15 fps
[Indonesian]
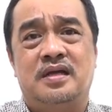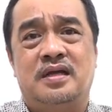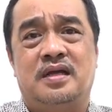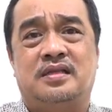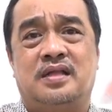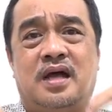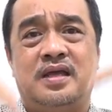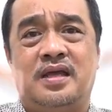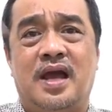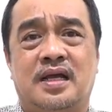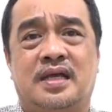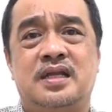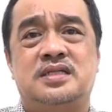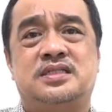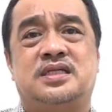Kita
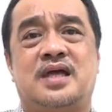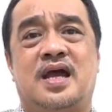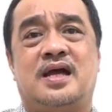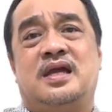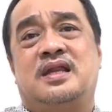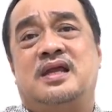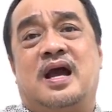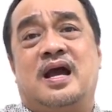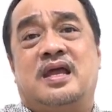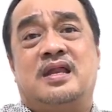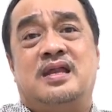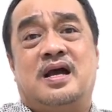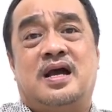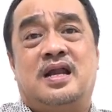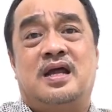yakin
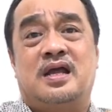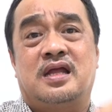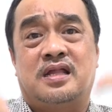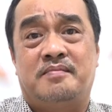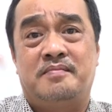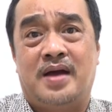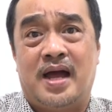seyakin-yakinnya karena kita